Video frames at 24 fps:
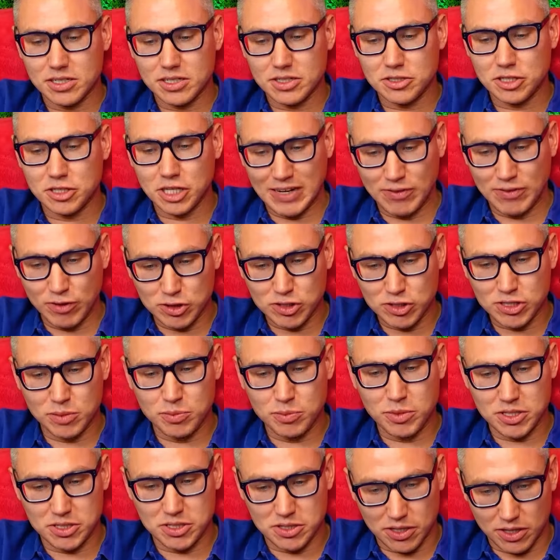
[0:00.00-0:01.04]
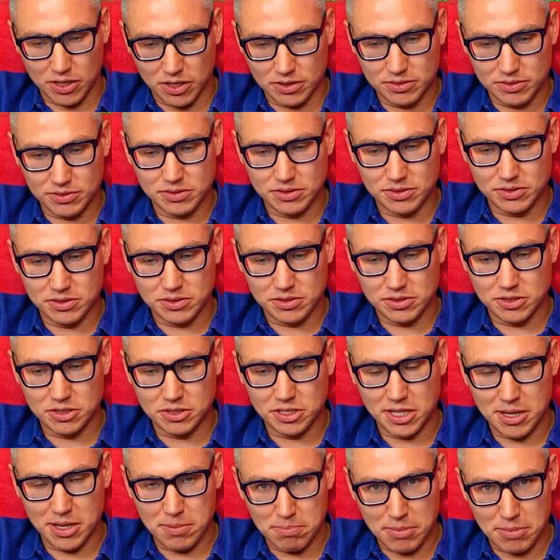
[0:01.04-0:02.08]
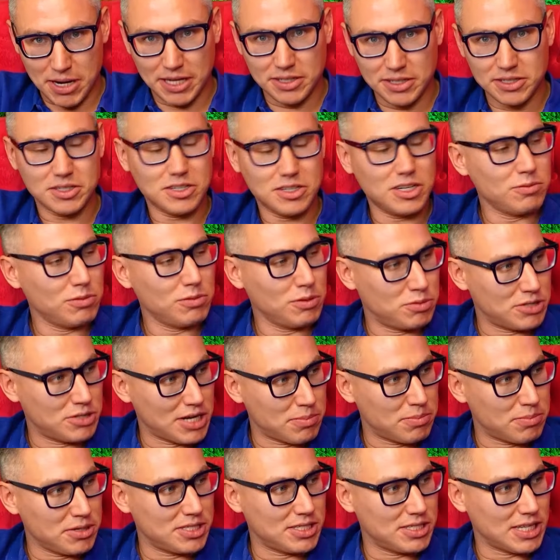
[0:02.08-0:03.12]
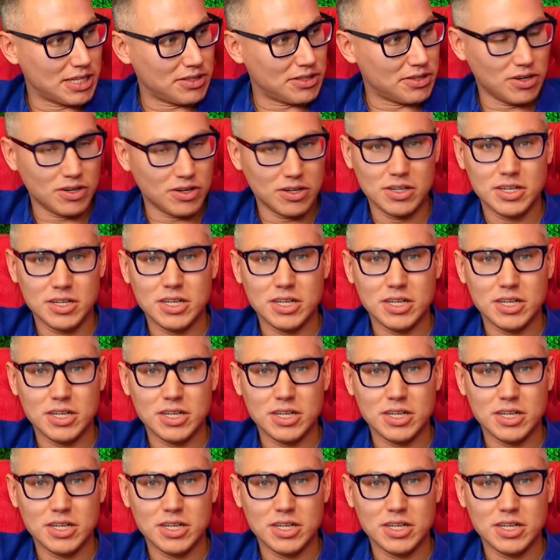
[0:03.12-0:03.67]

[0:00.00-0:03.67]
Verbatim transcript: Ciekawostką jest to, że ten pan robi przepis na to,